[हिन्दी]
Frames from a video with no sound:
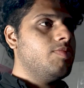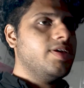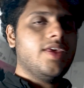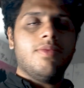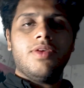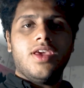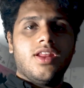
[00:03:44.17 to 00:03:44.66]
और
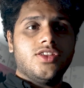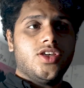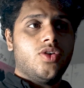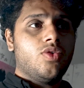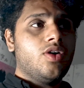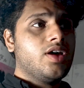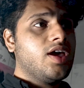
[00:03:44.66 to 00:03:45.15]
मैं ये भी कहना
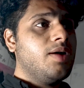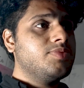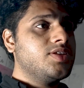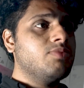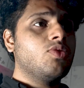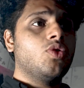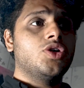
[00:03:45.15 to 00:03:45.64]
चाहूँगा कि
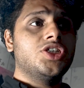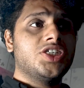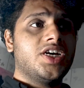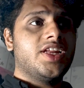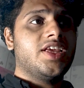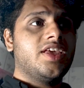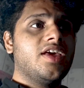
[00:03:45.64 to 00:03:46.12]
आपसे हम
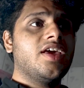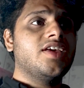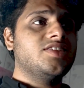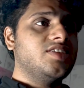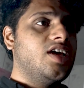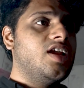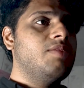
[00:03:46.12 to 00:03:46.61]
कोशिश करेंगे
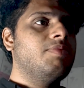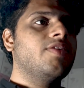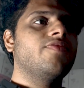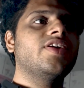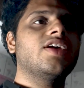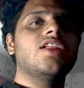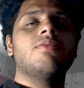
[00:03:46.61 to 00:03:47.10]
कि इस चैनल पर
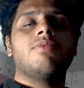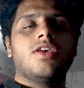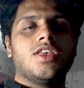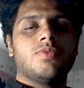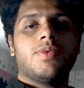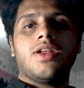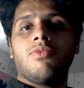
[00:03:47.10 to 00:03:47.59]
वीकली
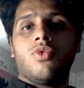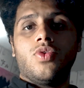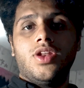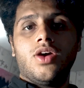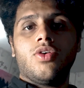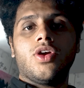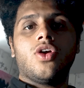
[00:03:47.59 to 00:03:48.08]
बेस पर हम
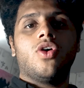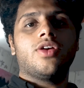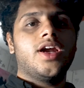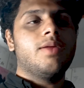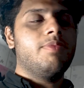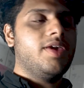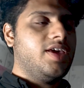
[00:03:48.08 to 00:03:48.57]
कोई ना कोई
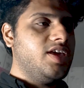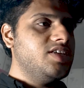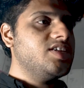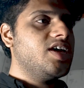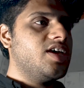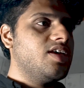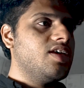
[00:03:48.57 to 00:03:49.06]
कॉन्टेंट
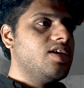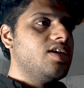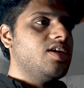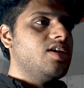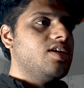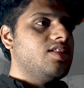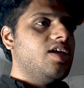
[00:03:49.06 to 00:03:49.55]
फेंकी जाए
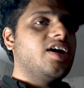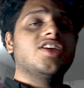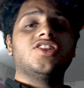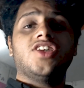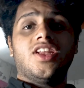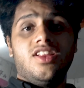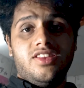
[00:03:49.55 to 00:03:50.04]

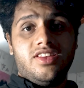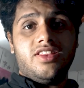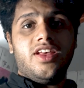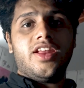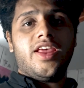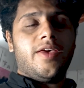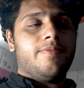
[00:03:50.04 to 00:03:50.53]
ताकि चैनल
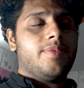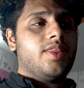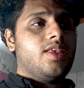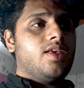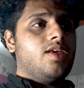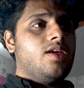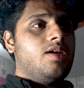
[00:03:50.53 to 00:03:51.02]
ज़िंदा रहे
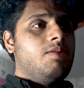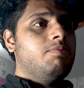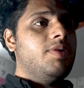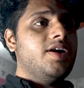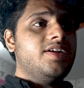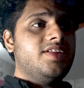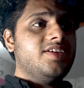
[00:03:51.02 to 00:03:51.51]

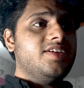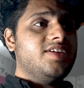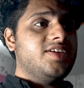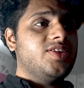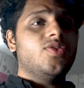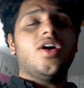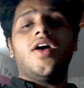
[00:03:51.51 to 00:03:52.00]
बट
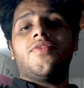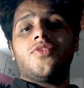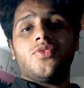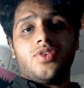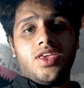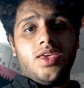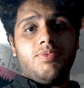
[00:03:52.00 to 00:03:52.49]
यू हैव
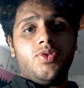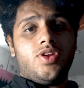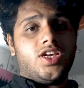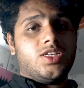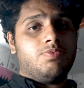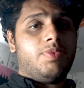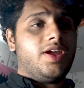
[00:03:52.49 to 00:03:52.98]
टू कीप
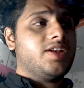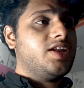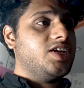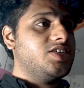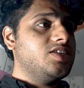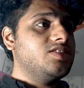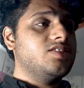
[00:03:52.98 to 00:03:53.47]
योर
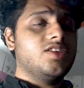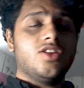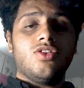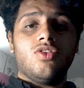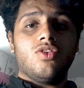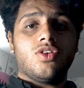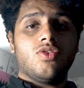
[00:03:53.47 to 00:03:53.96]
एक्सपेक्टेशन
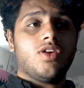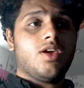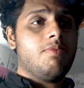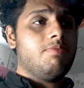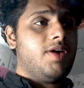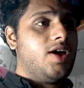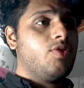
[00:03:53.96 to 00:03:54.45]
ज़ीरो
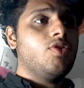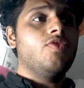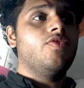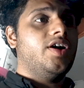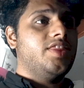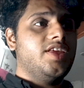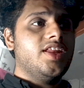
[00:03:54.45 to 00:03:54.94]
क्योंकि मैं कोई
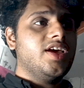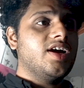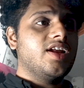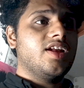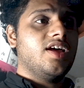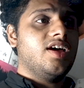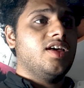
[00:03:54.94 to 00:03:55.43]
वादे नहीं
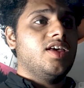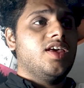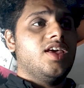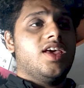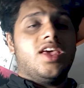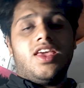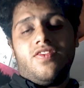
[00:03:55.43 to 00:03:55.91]
कर रहा
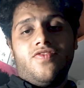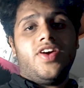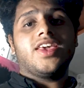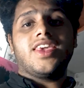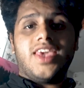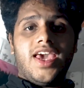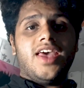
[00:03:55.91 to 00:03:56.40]
इफ़
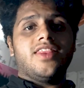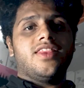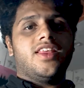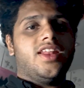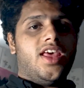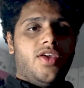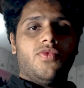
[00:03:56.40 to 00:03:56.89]
आई
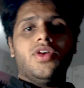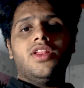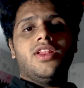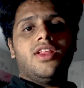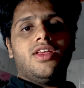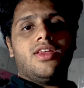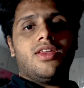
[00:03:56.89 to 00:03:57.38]
कैन देन आई
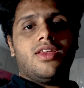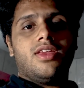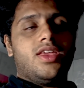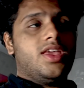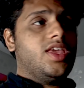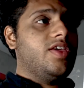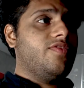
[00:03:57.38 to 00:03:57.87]
विल
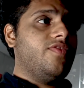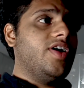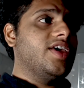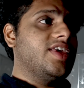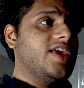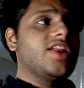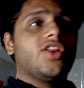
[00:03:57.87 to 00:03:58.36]
इफ़
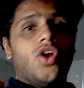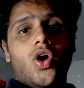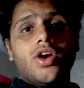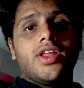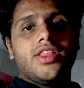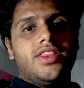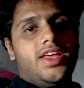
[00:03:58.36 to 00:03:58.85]
आई कैन
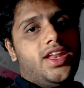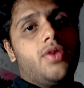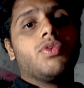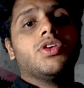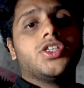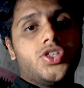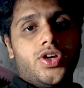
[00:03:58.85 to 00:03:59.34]
नॉट देन
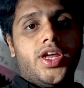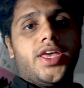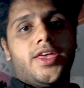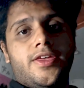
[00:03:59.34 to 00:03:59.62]
आई विल ट्राई